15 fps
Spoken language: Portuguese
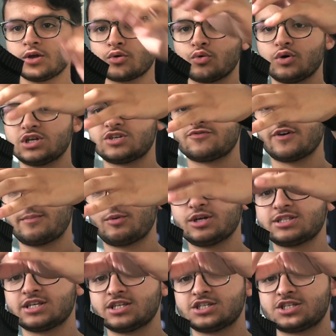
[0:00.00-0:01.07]
Com as
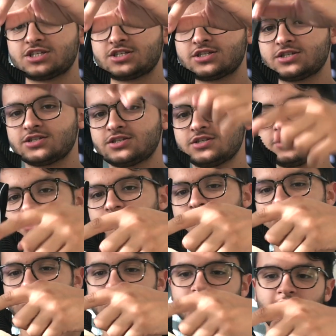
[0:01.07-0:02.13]
famosas
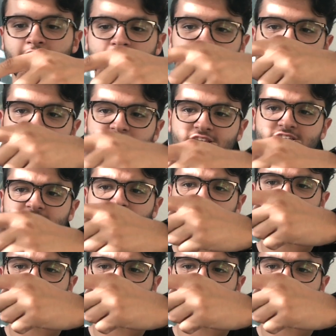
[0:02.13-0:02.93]
é, dizeres da